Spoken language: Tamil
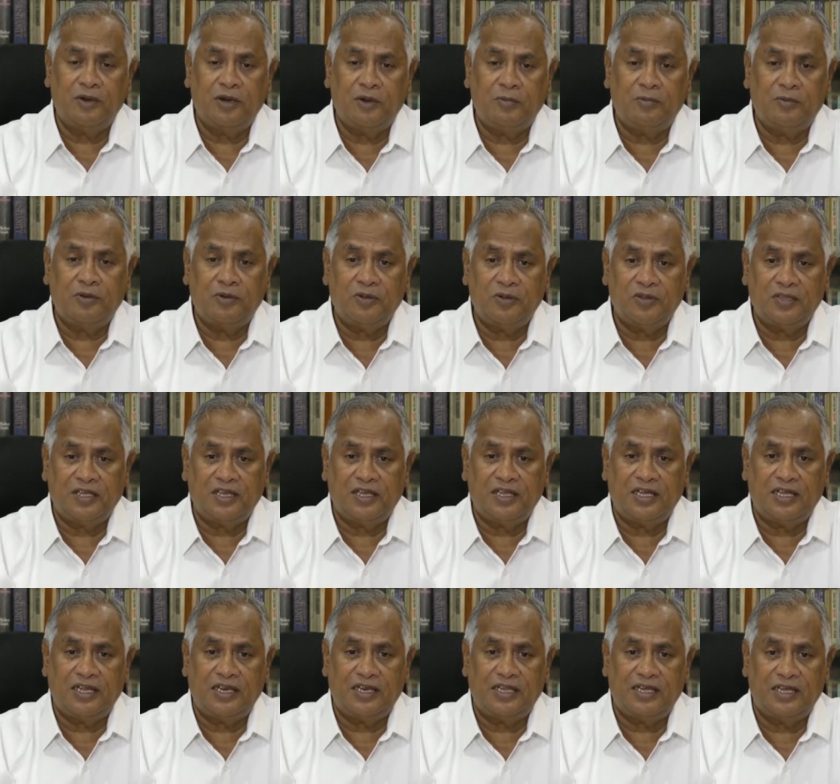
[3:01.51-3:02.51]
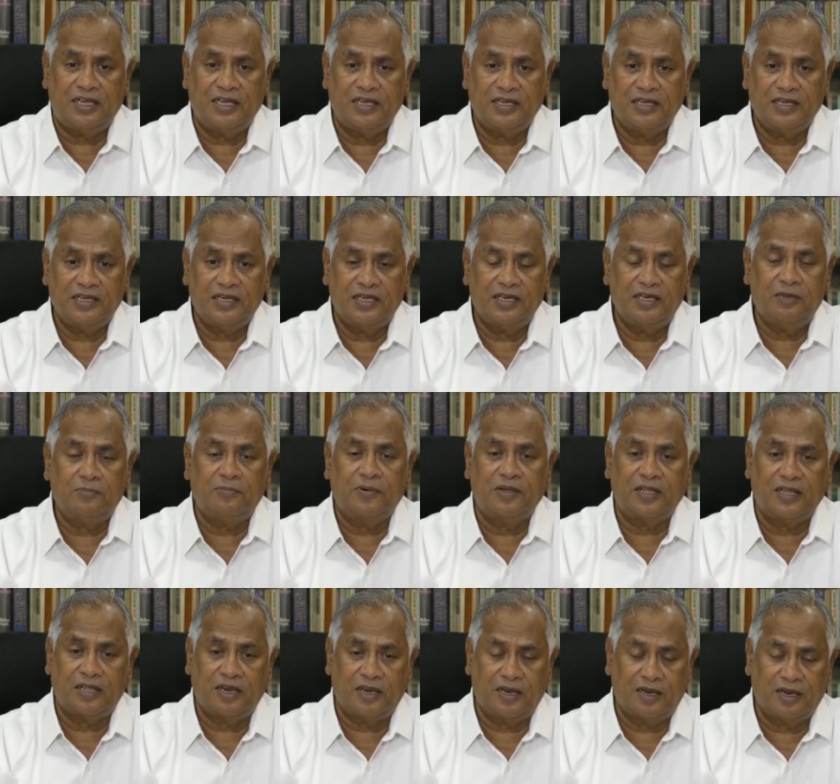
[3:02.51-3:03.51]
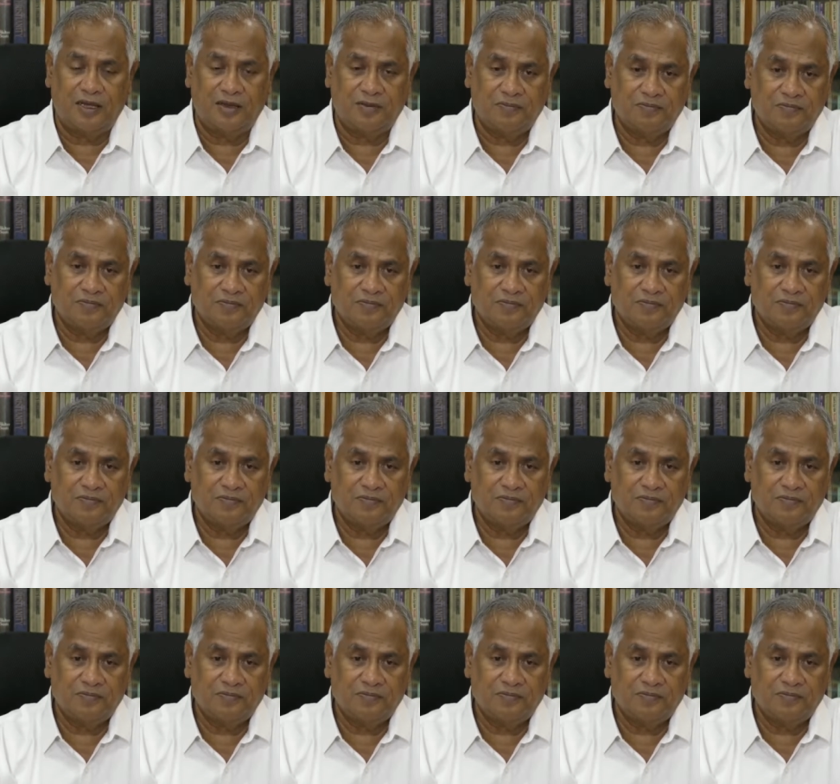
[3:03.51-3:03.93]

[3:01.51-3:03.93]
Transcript: பண்ண போறோம் தெரியலையே என்று பதறலாம்